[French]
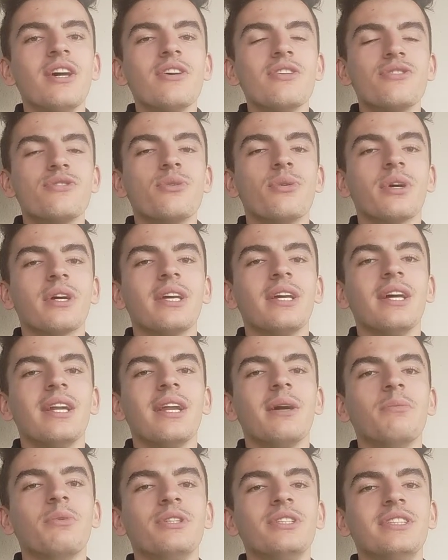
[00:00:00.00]
j'aurai
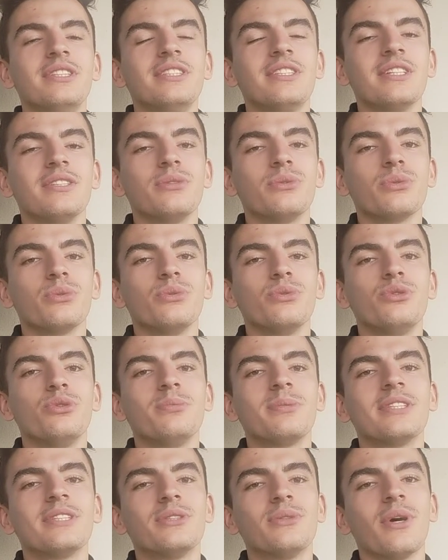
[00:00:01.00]
la monétisation YouTube
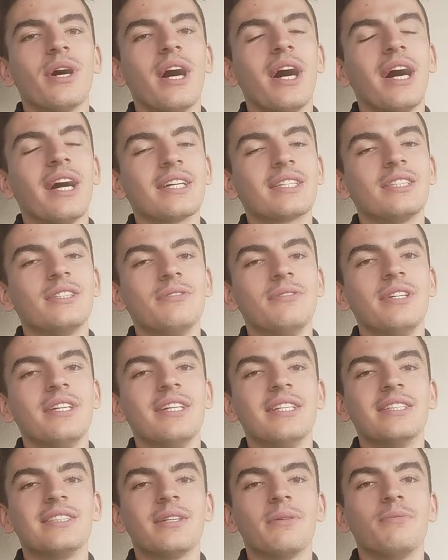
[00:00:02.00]
qui sera activée
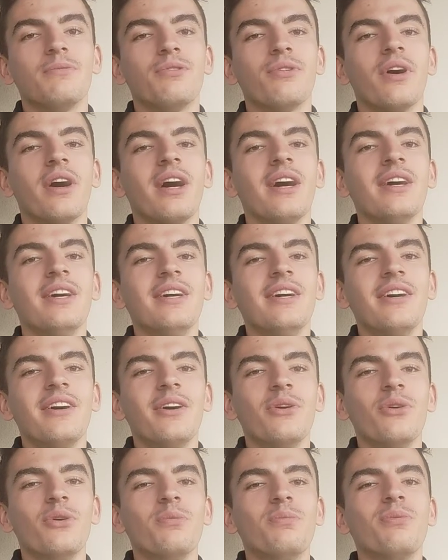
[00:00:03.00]
et ça me fera
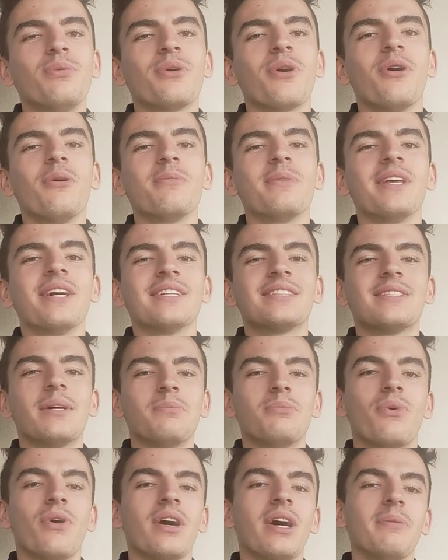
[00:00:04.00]
euh, le plus grand bien, ça, me
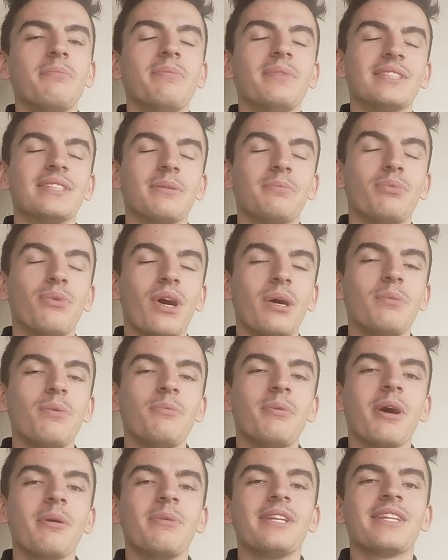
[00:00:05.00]
pourra, ça pourra me
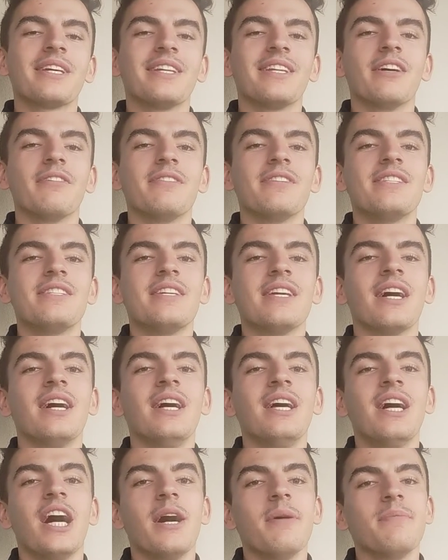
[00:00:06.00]
permettre d'investir
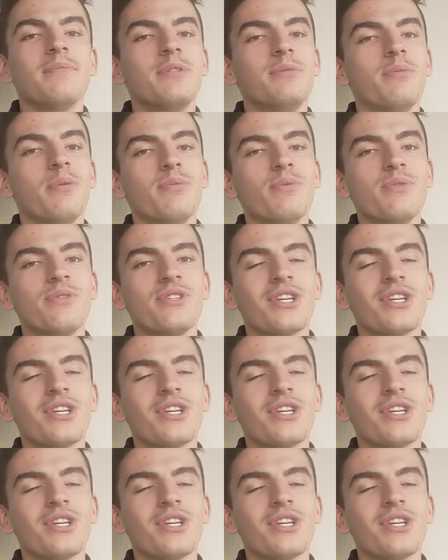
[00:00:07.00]
un petit peu plus